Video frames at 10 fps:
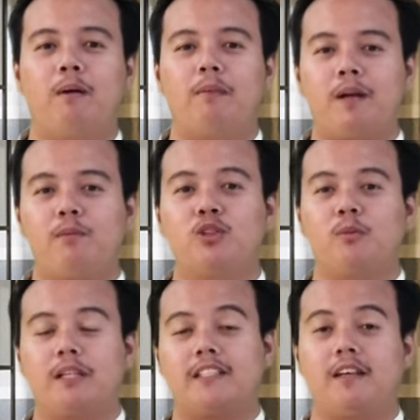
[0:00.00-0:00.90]
Bapak Ibu
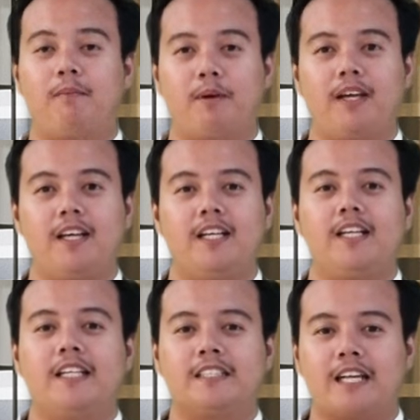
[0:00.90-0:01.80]
Sobat SMP,
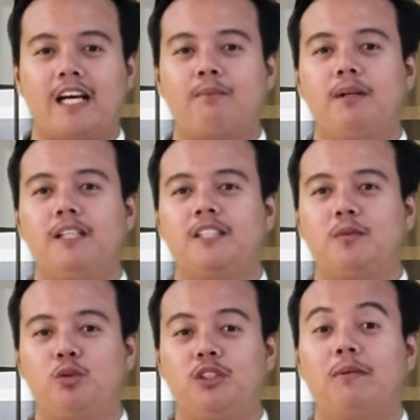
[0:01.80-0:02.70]
saat
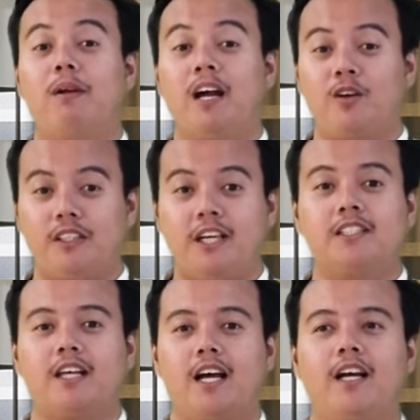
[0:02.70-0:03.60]
pendistribusian belangko
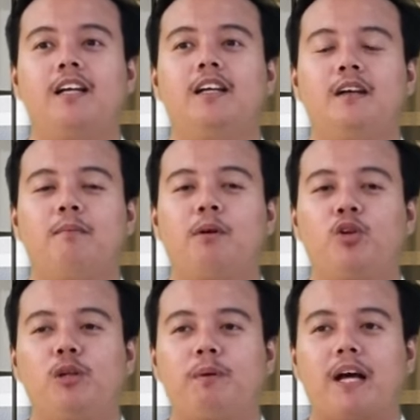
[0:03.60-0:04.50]
ijazah, perlu
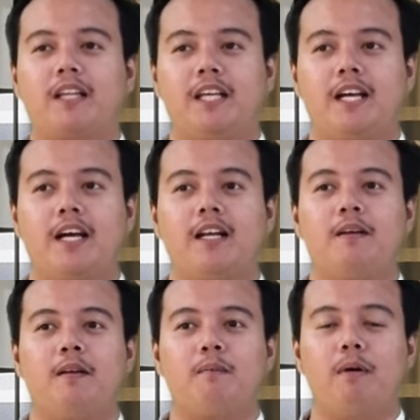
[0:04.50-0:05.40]
diperhatikan
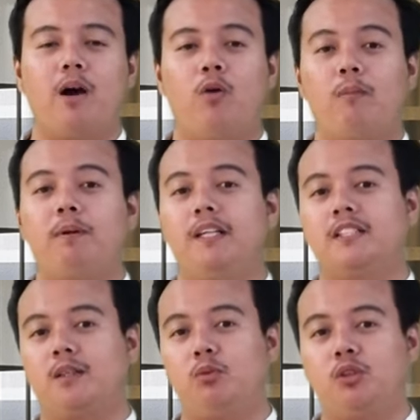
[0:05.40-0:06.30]
bahwa
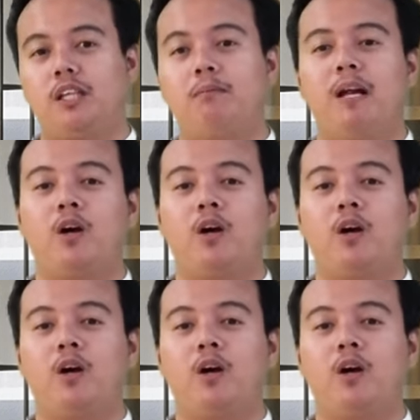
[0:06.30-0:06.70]
pendistribusian